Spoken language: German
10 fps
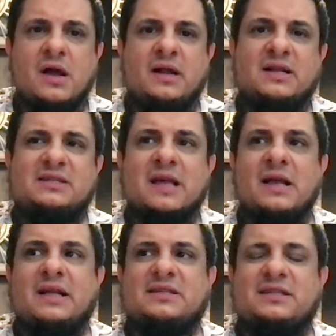dass
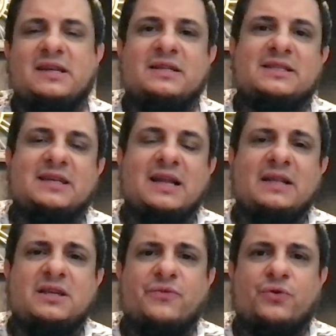jetzt hier ein Skelett
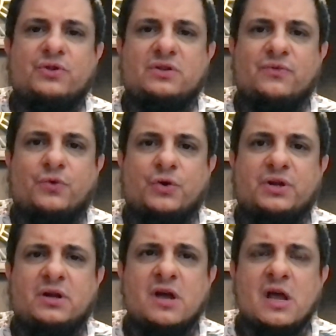gefunden wurde,